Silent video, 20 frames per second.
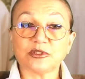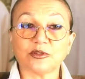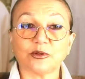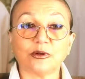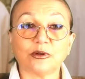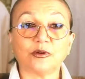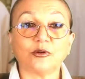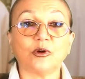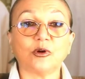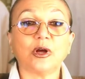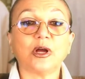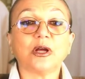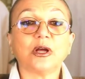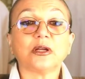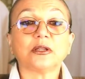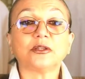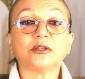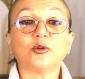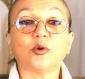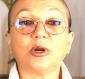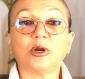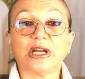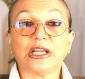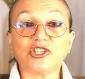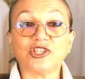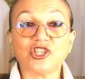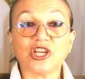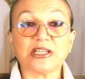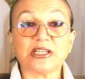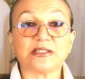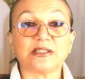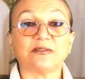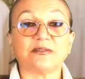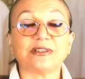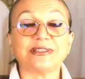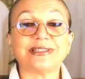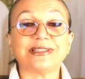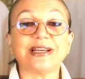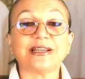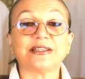сроку доля
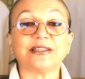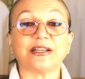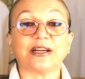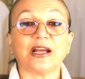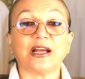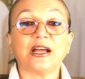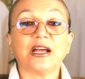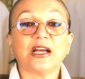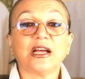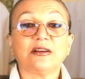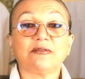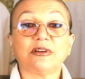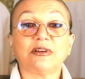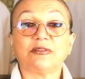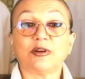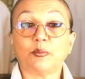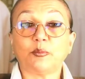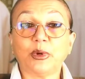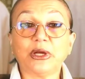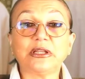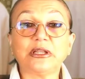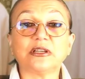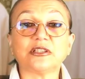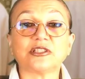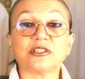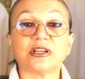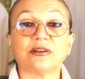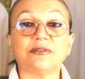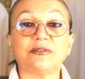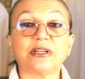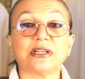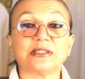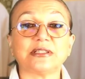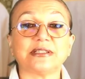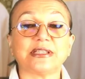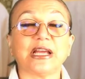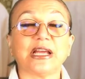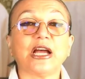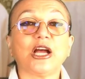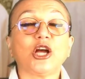частного сектора ВВП должна
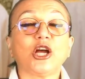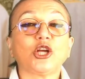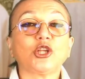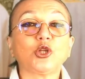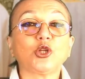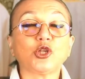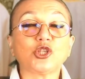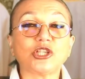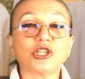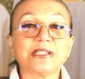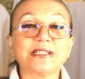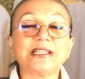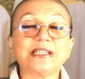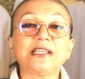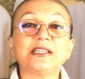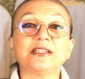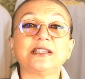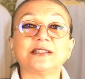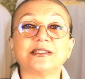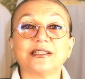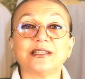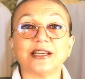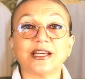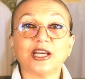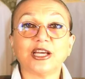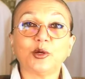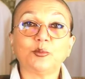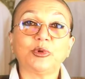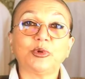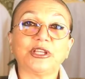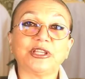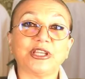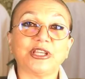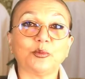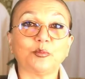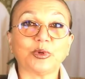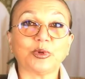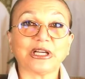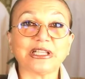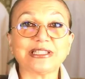вырасти до
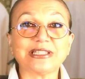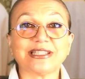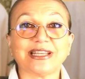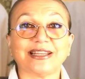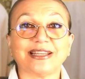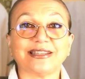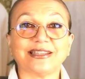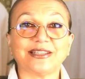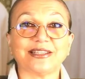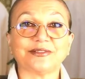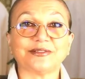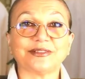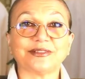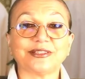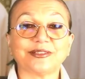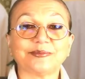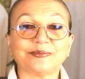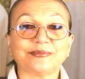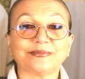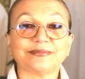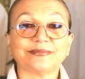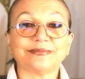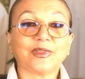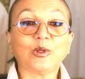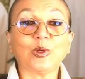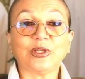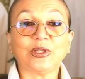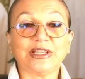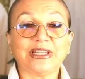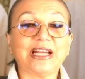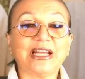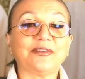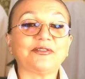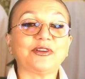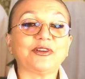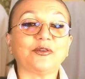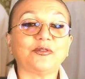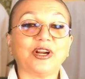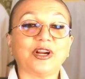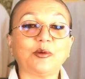65%. До
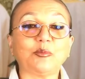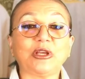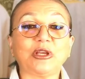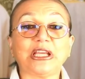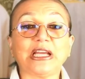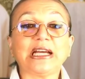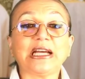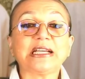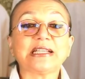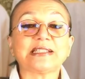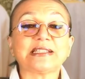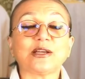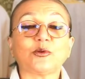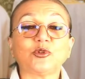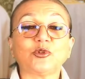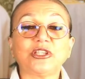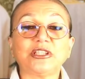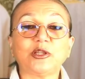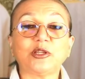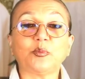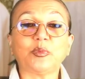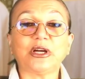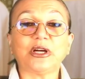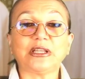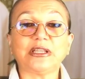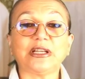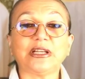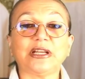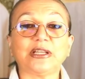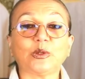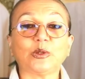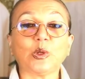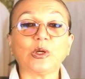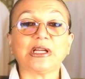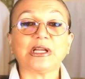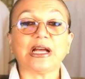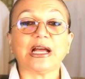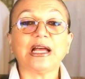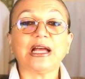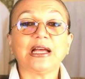недавнего времени саудиты платили
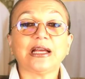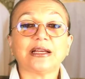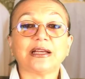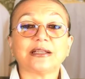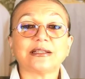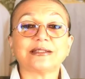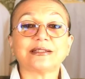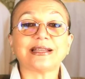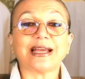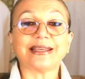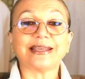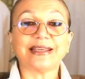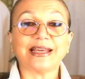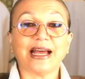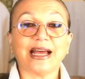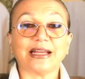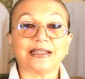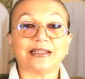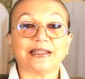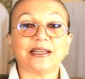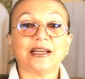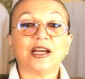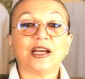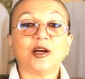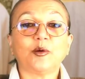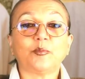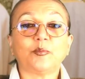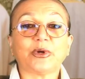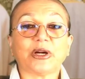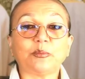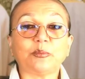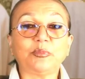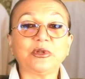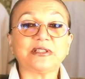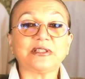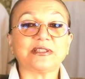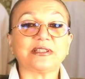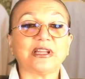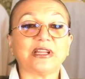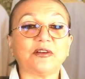только закят,
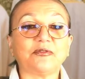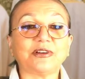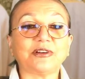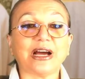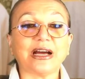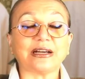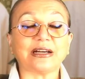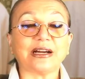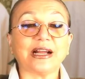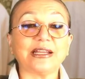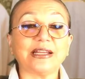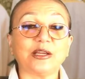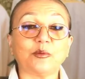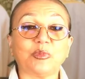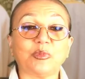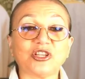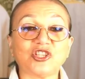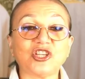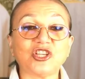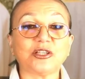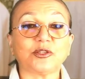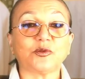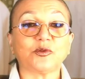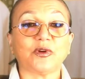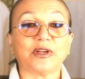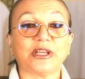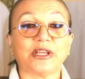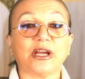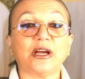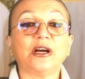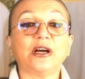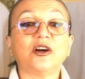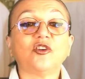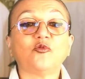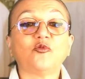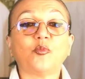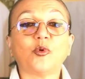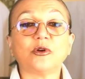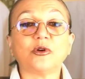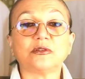прописанное в Коране пожертвование
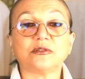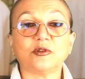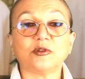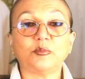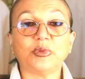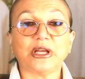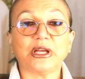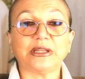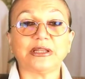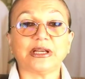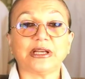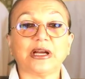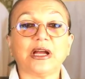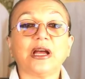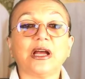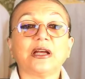в пользу бедных